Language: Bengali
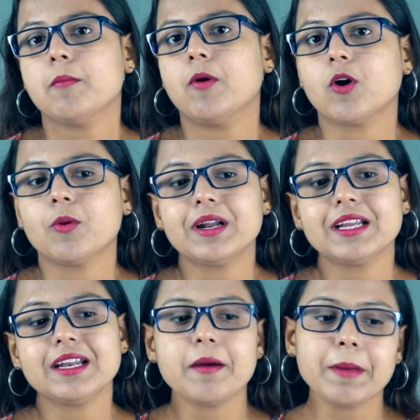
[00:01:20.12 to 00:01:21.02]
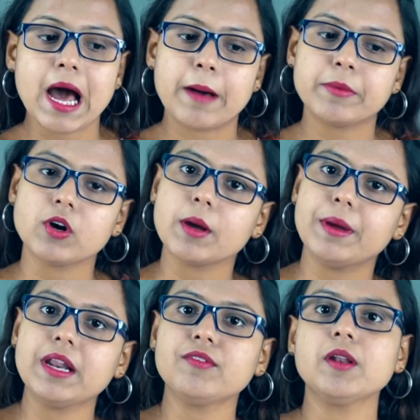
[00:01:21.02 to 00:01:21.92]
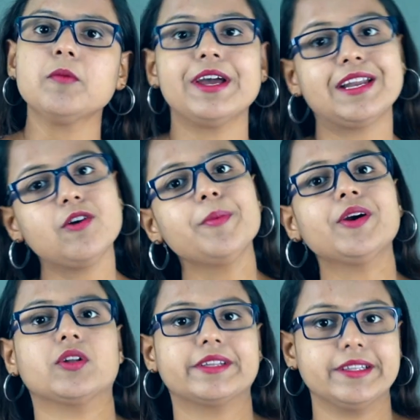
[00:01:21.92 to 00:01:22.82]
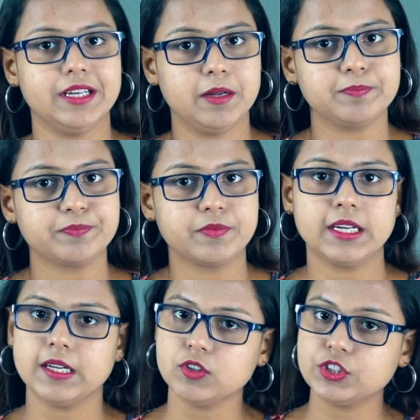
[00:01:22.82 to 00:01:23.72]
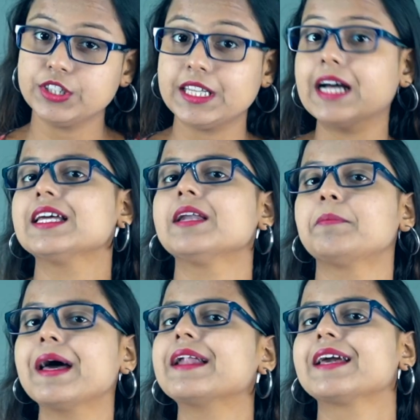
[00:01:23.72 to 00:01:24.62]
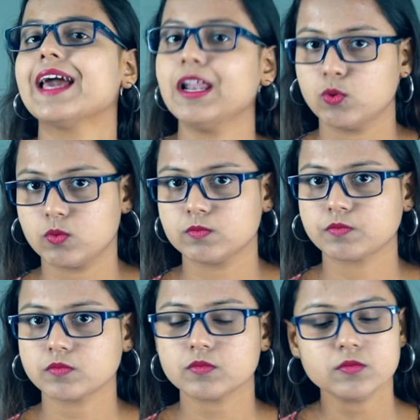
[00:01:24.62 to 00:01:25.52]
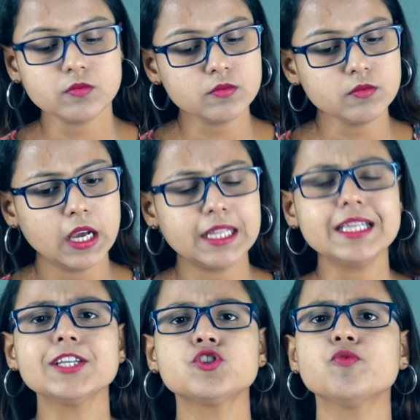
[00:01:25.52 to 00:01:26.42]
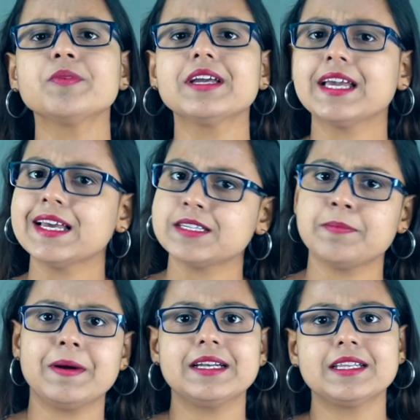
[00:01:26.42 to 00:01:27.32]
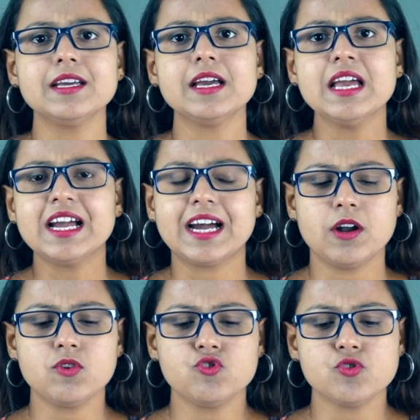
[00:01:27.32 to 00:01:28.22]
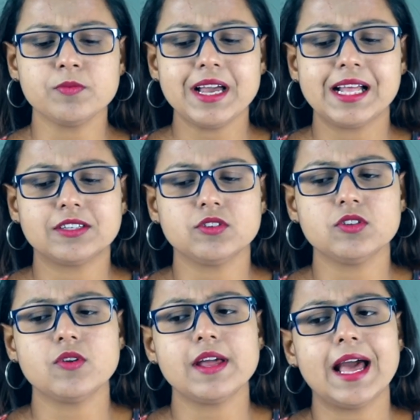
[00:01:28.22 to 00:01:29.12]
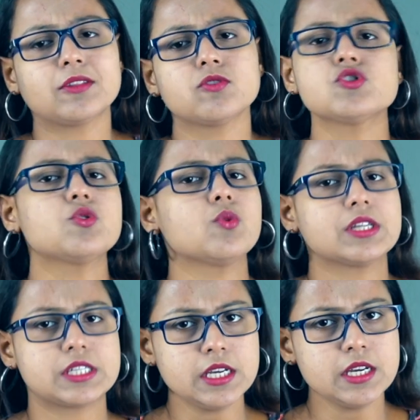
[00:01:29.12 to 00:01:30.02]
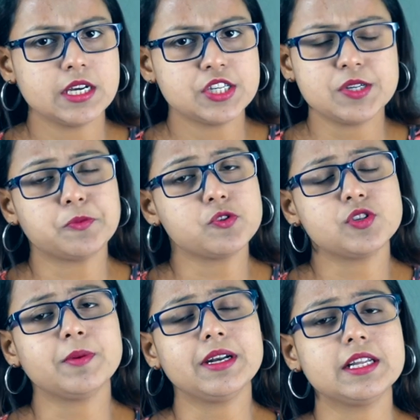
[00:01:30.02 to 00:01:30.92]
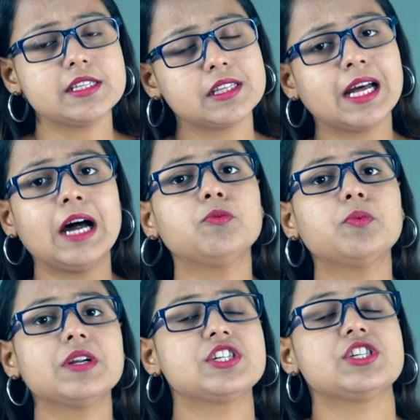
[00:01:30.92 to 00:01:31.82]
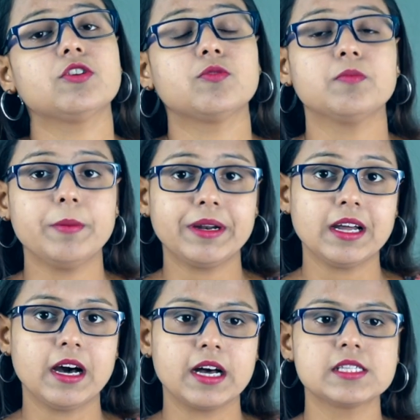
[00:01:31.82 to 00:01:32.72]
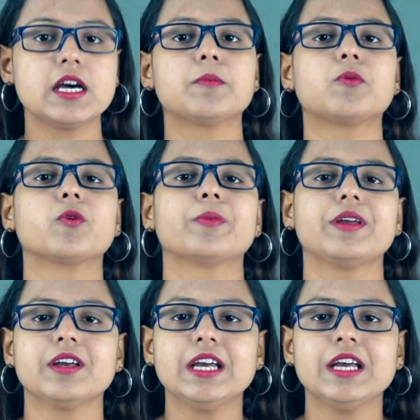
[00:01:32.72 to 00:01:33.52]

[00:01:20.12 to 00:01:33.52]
ভগবানের নামে আমি ওকে মেরে ফেলবো এটাও আমি কথা দিলাম এটা হচ্ছে তাদের প্ল্যান গেল এদিকে চুমকি খেয়েছে পাল্টি কারণ চুমকি এতদিন ধরে এত কিছু করেছে সে বুঝতে পারেনি যে তার উপরে এসে এরকমভাবে একটা আসার পড়বে